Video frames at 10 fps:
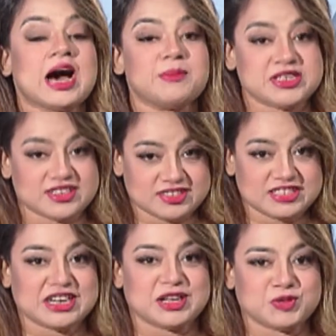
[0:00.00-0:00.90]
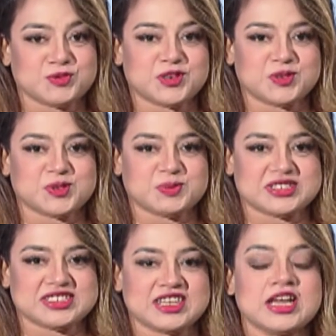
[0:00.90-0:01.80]
আমি ডাক্তার জানাতুল ফেরদুস
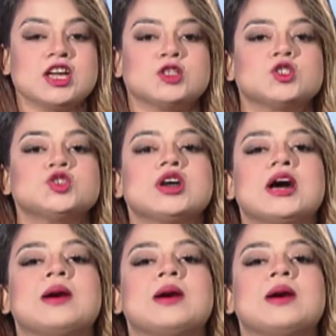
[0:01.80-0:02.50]
বৃষ্টি দর্শক